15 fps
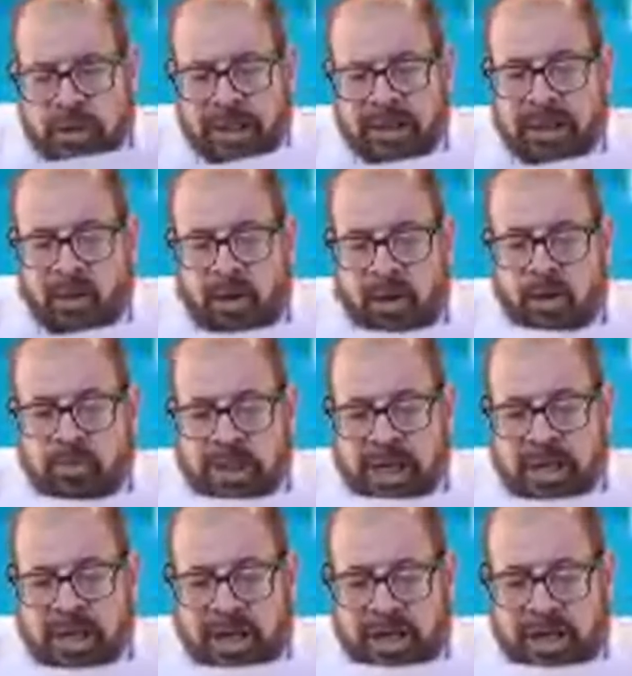وده
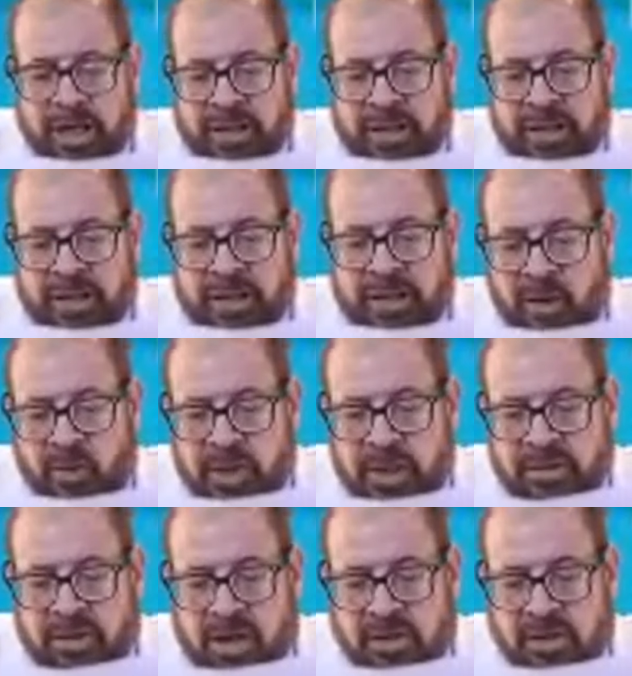تورم داخل العضلات
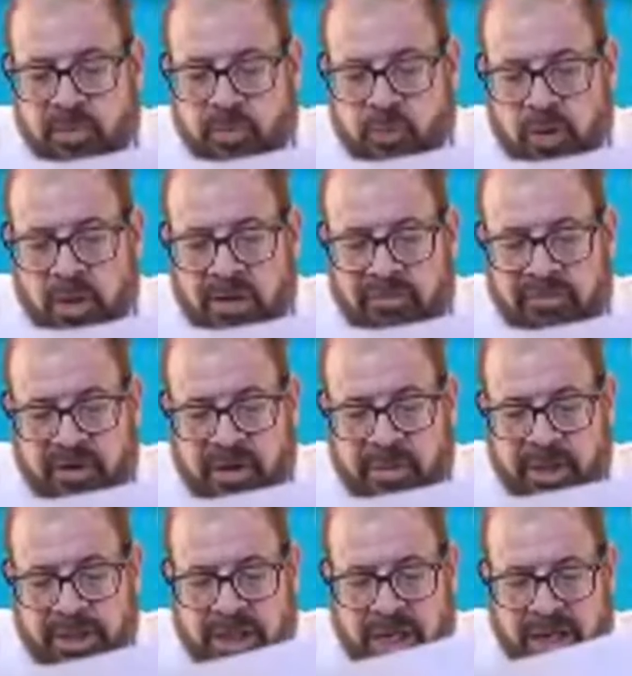المعويه ترانس ميورال
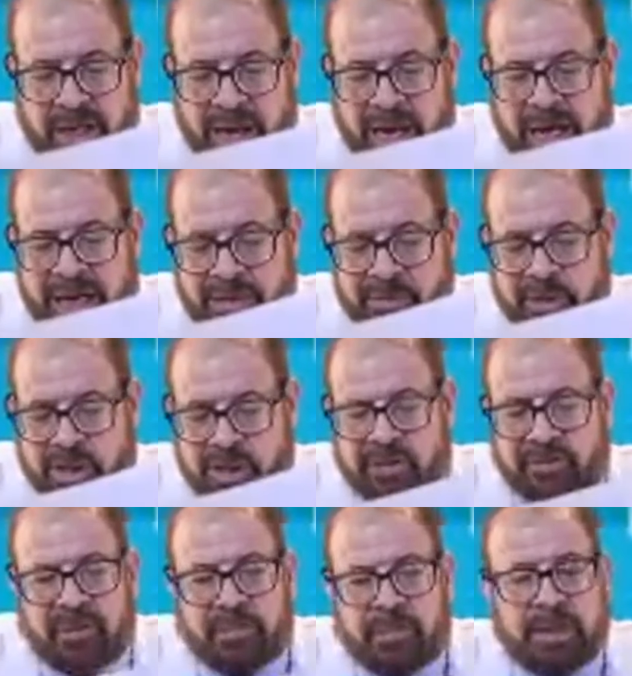انفلاميشن مع الام
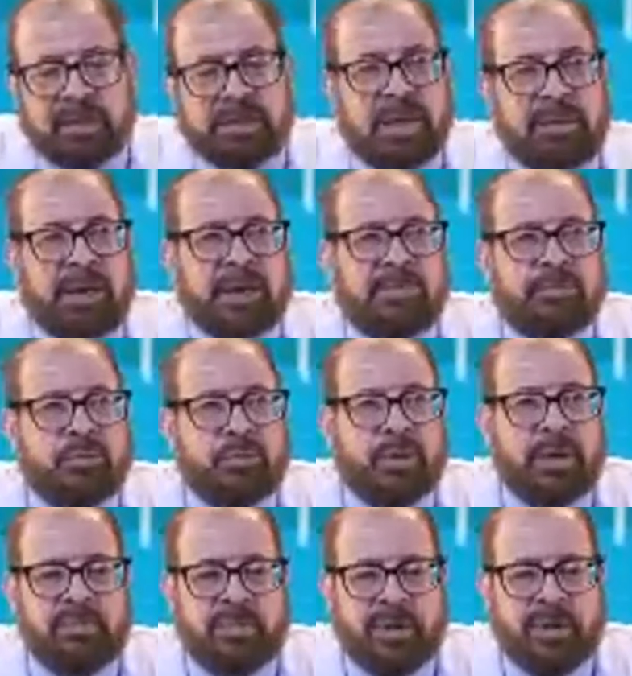شديده في البطن طبعا
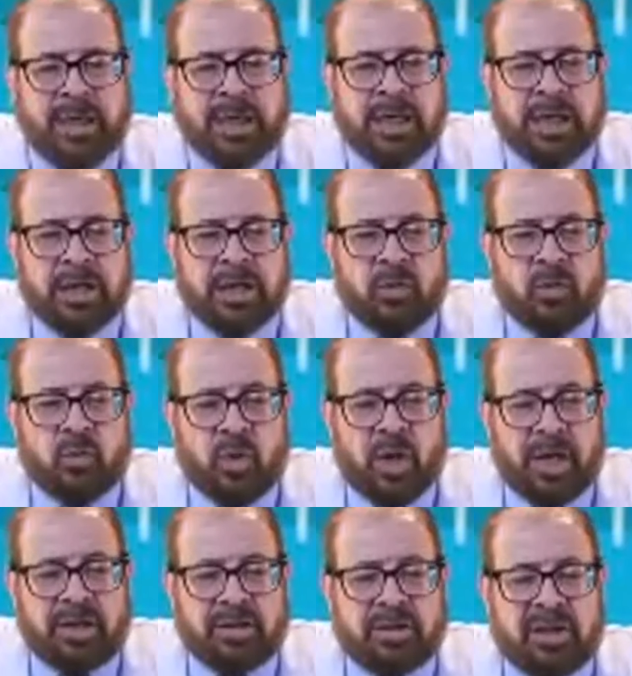ابدومينال بين
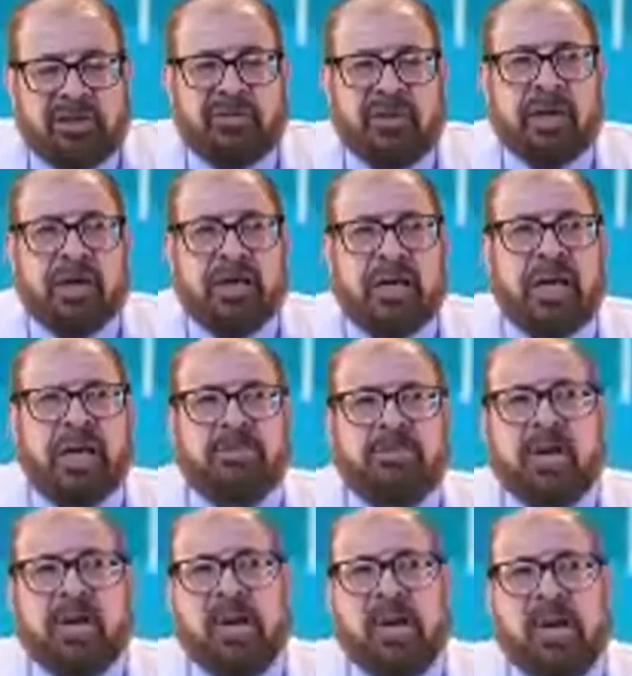وضيق في القناه
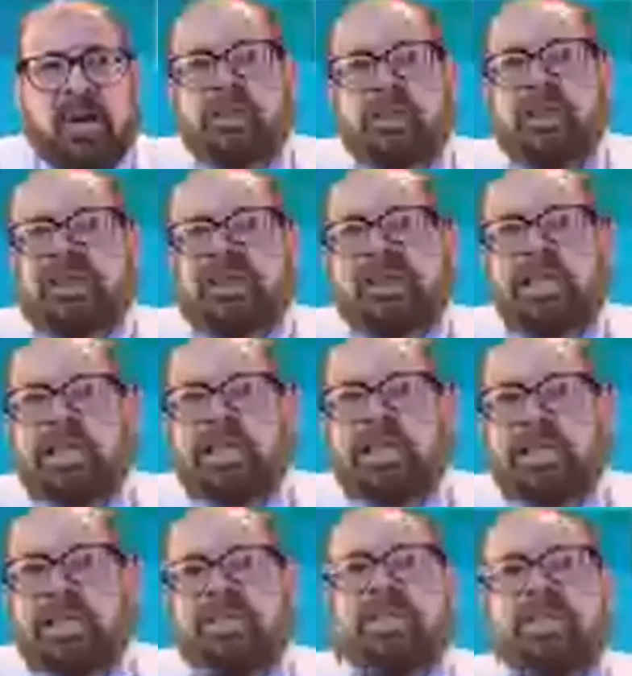الهضميه قد يؤدي الى
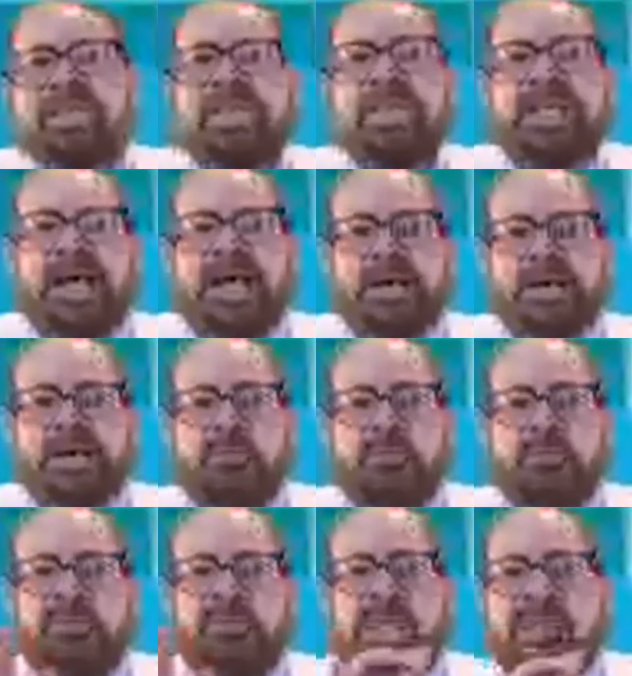انسدادها انسدادها
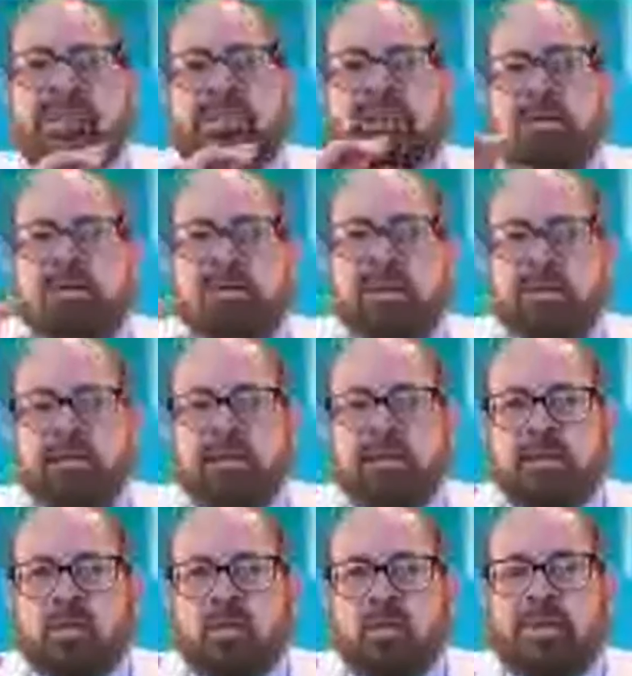بتتسد
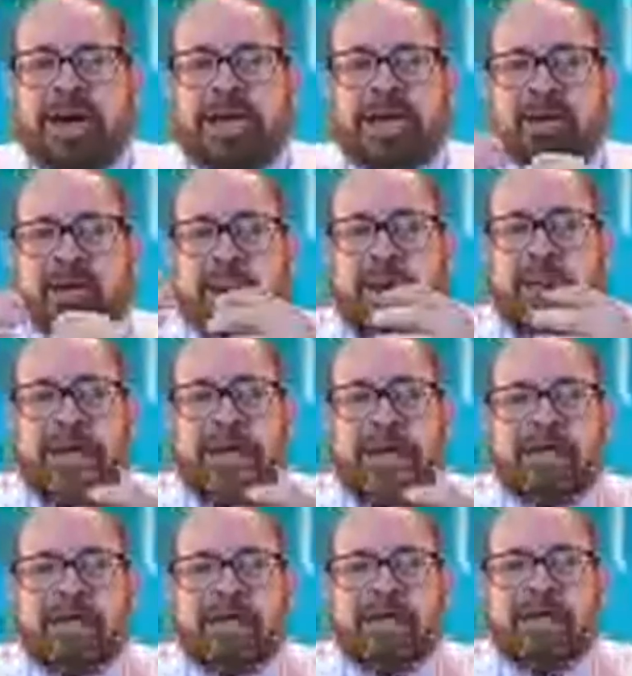وبعد شويه بقى
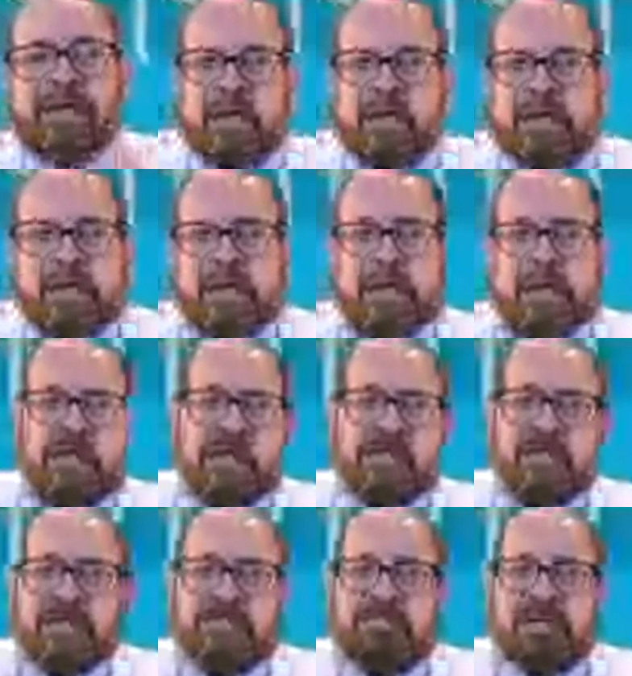تهدى كده وتدلك كده
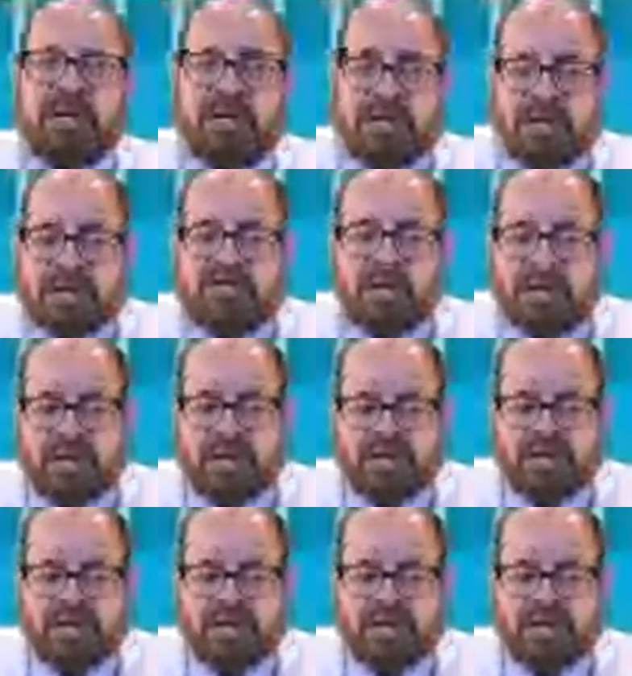وتسمي الله تلاقيها اتفكت